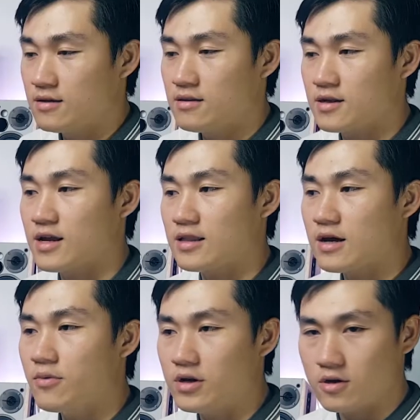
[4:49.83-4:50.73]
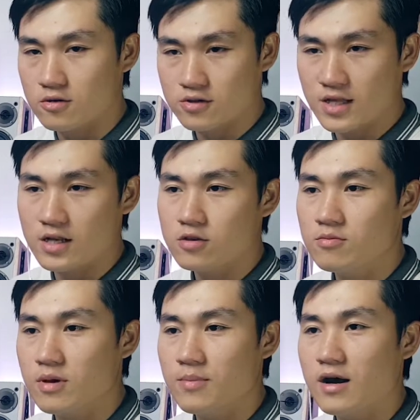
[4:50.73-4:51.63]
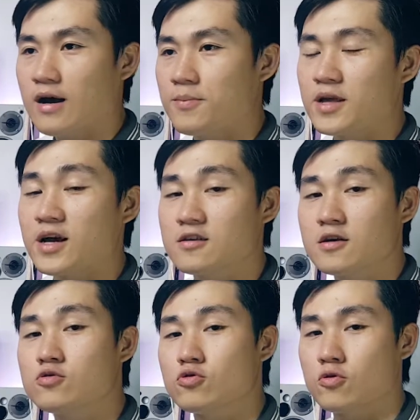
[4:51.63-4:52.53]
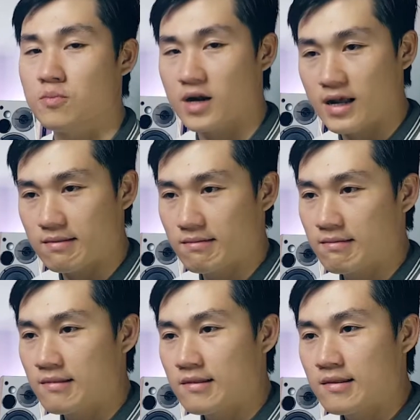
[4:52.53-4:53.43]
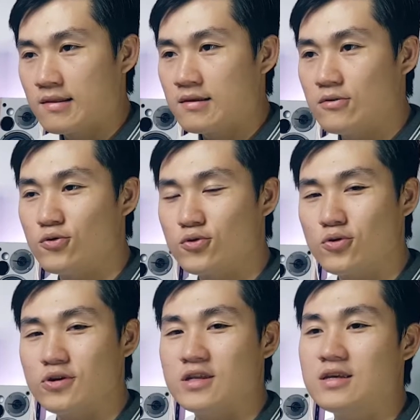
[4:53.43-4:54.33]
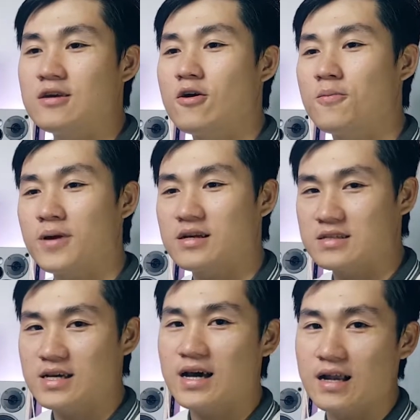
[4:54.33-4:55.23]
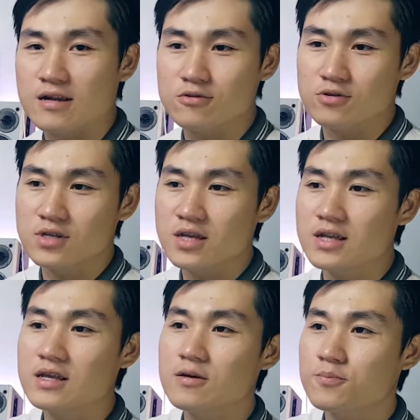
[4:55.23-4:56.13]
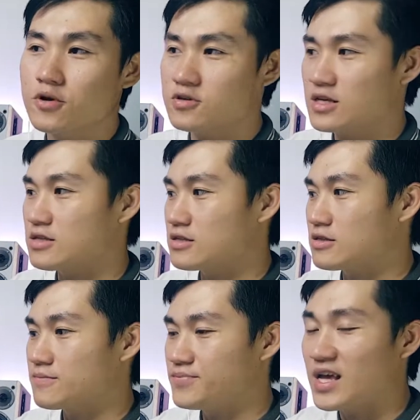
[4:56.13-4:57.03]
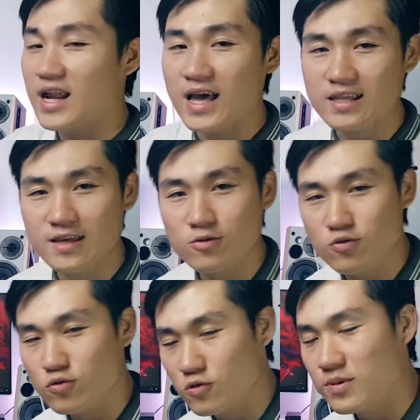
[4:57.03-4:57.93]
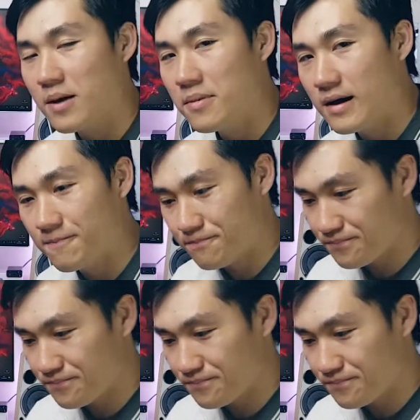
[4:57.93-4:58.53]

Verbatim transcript: ternyata Windows 10 itu memang aplikasi yang cukup berat untuk dioperasikan ujungnya jadi proses nyalainnya itu cukup lama